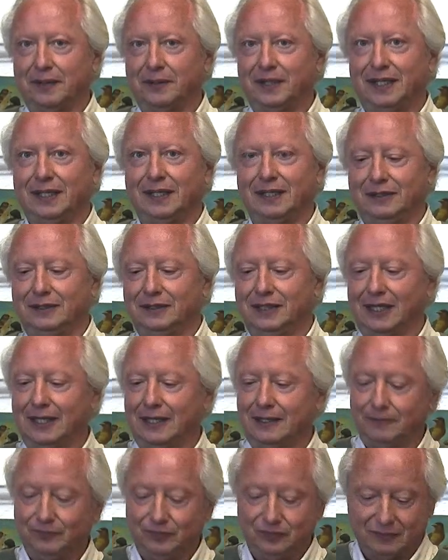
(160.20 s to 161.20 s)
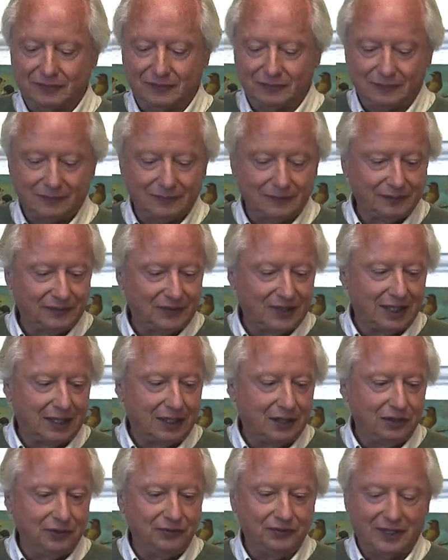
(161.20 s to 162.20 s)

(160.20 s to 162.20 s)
haber ya mm, dado,